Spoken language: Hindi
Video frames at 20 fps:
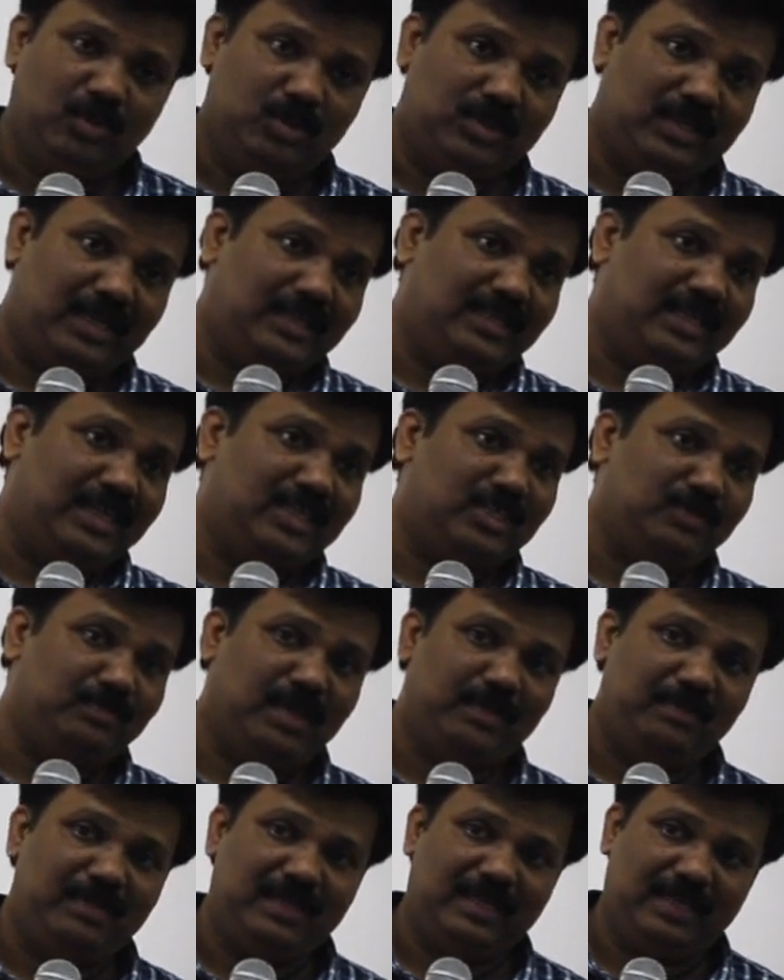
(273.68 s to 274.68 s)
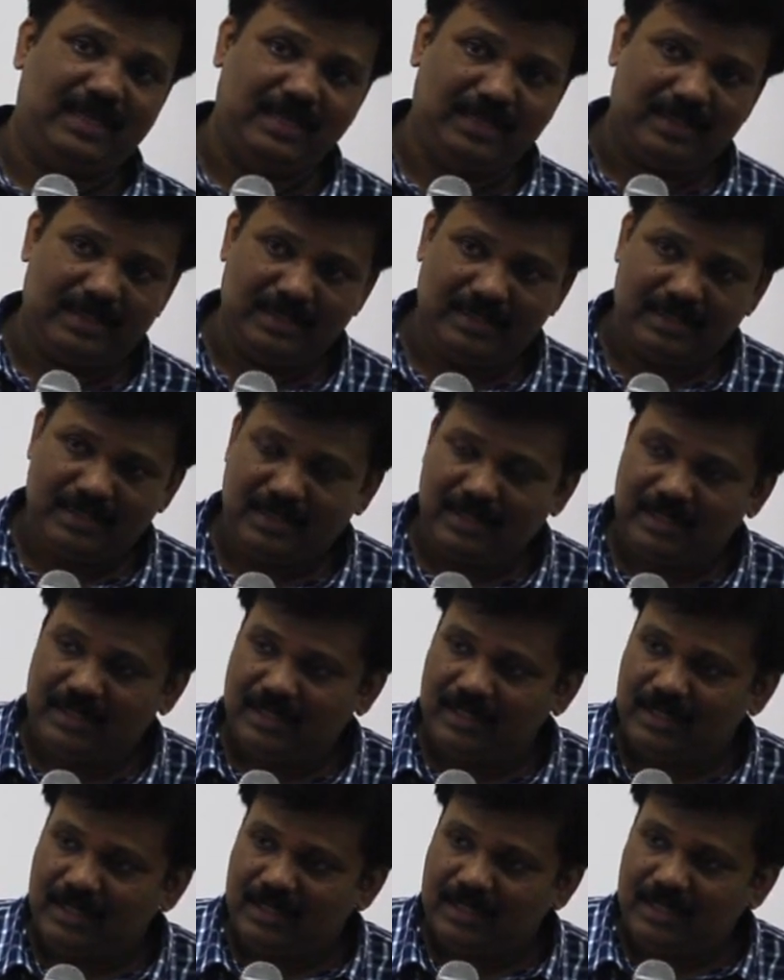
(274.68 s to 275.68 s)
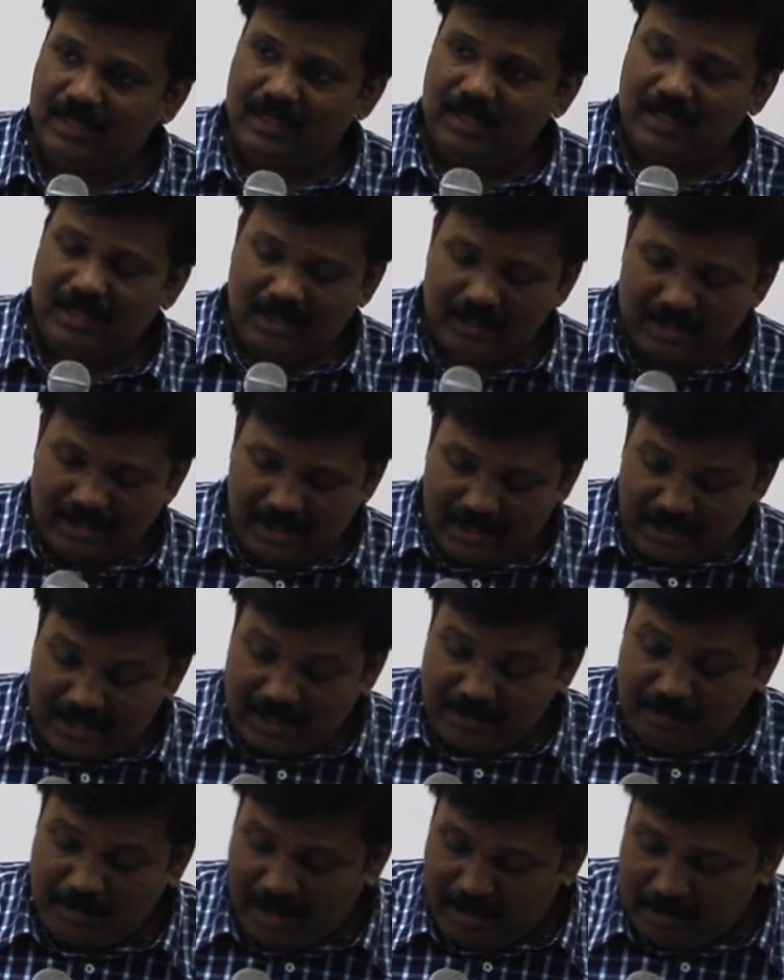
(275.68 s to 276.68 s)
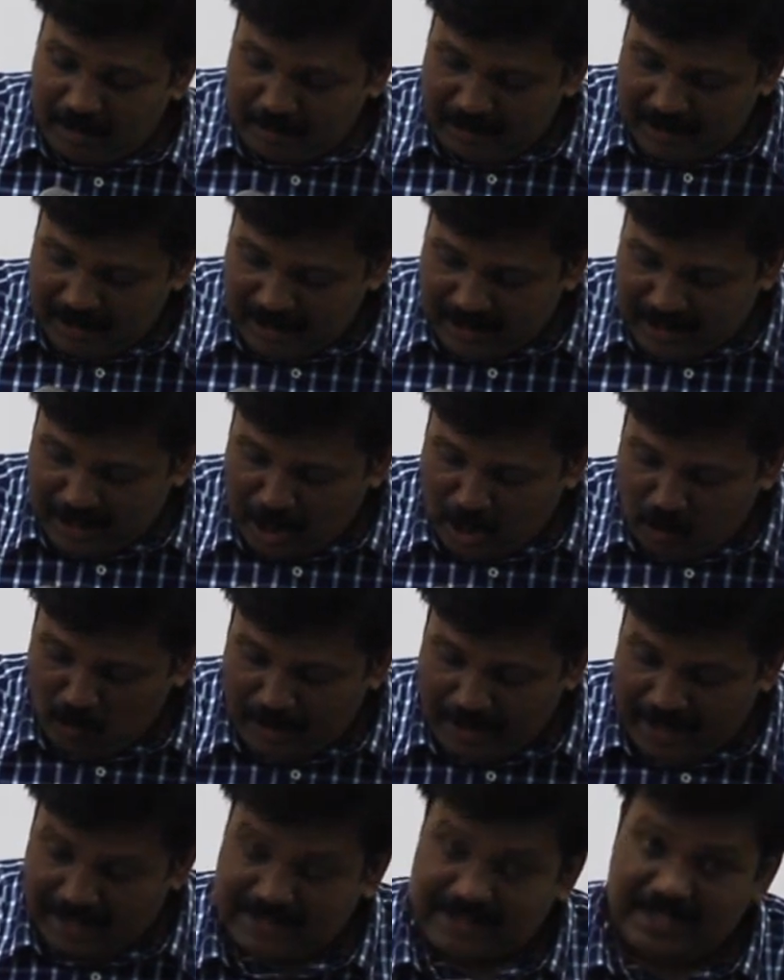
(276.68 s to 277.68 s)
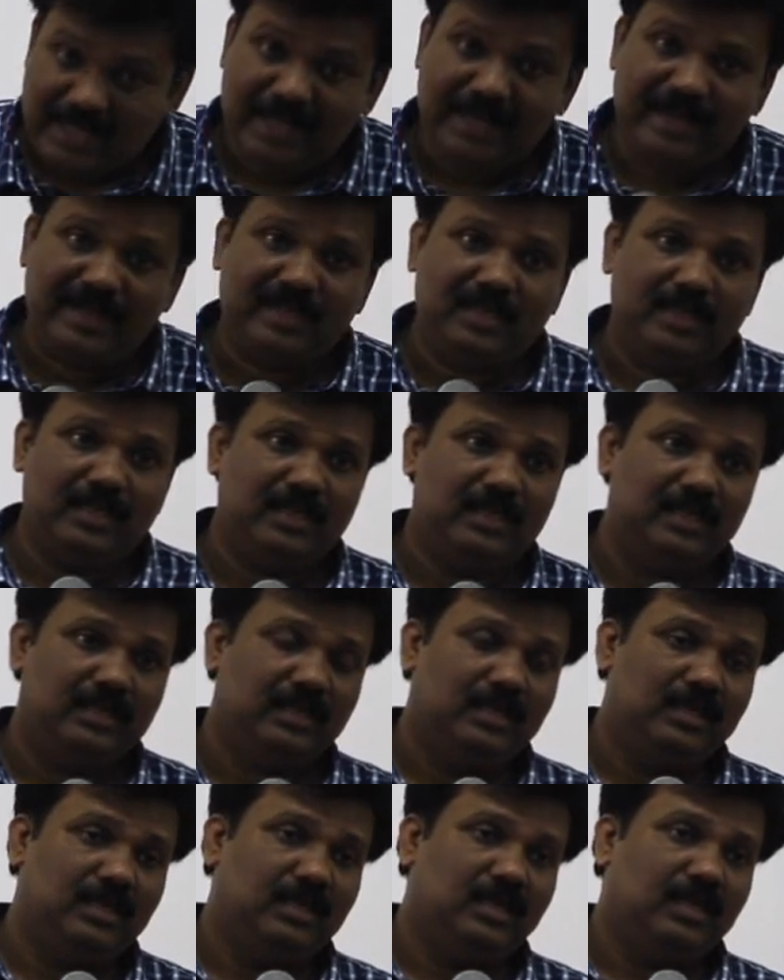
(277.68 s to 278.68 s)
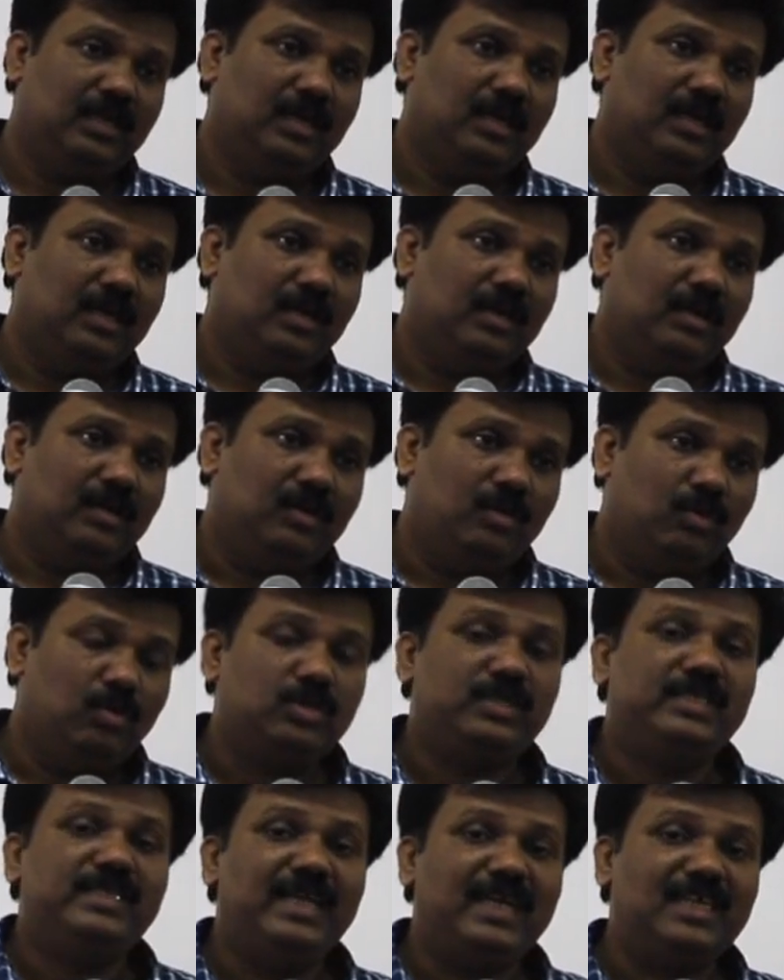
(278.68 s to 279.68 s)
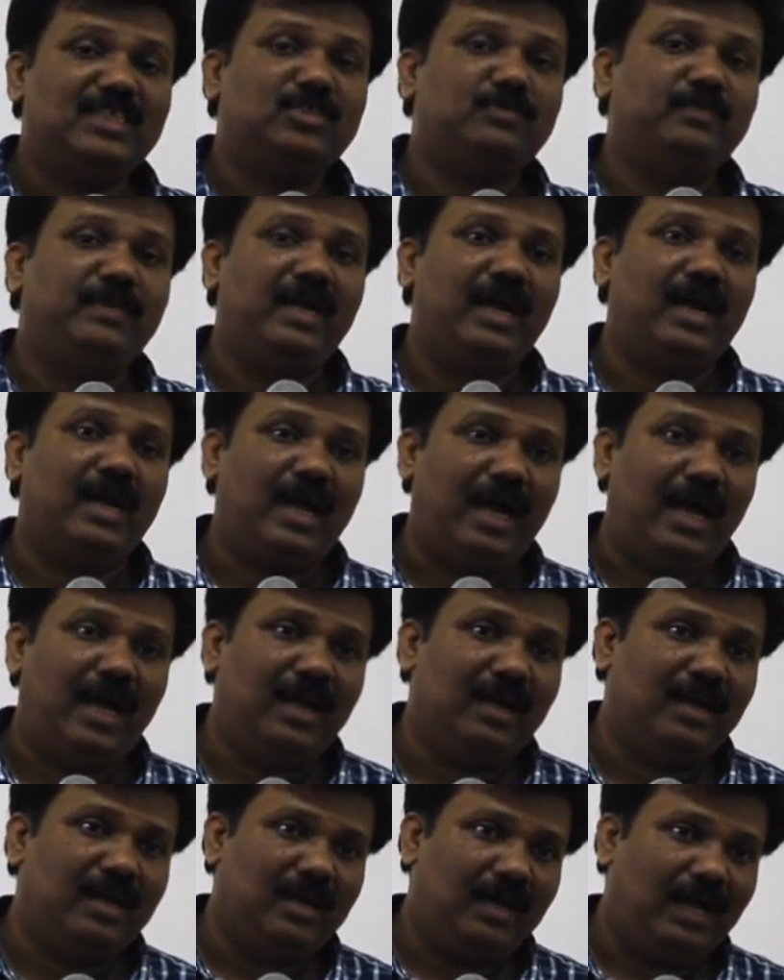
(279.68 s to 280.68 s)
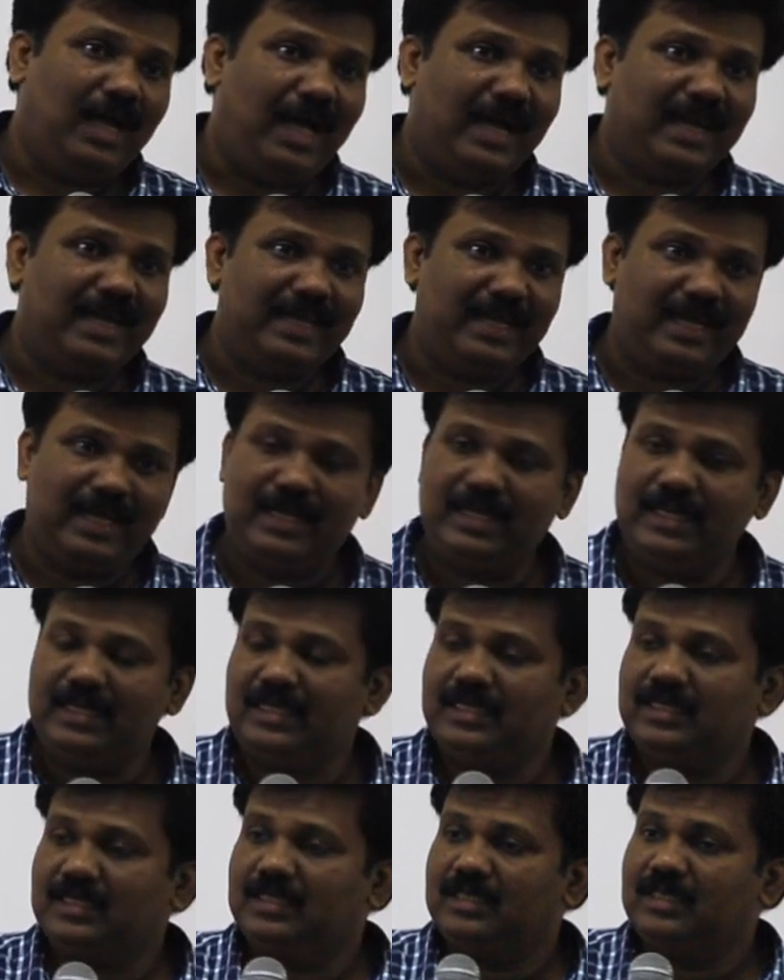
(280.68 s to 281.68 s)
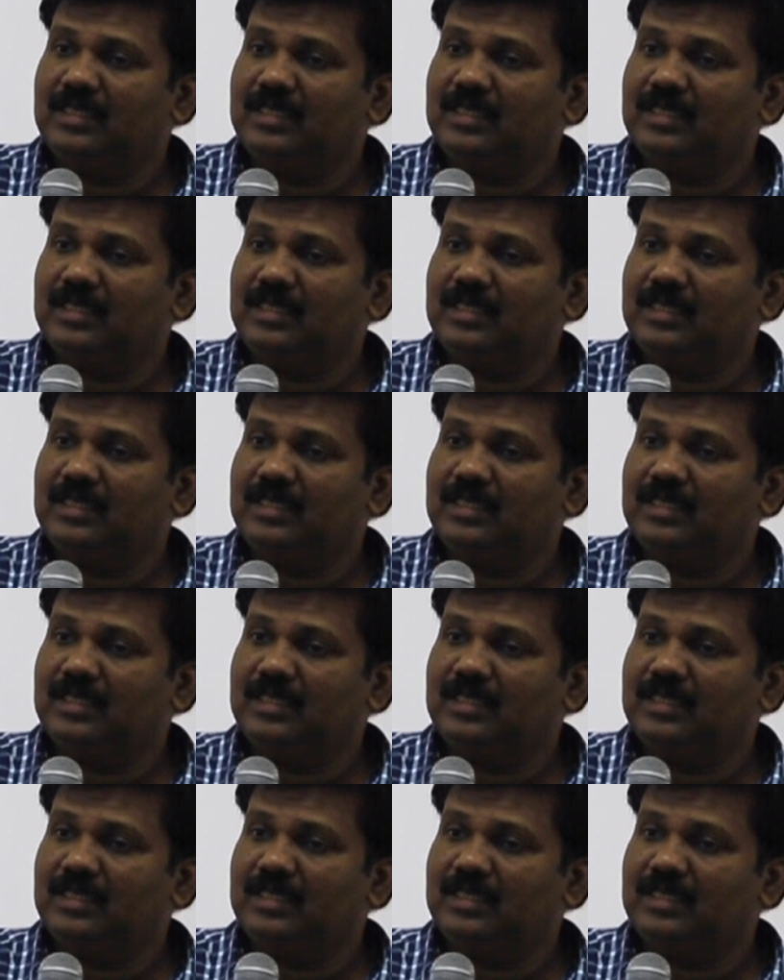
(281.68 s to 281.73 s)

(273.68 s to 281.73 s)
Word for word: दूसरा देश में भी है लेकिन बाइबल में लिखा हुआ है अचानक उस देश में अकाल आ गया है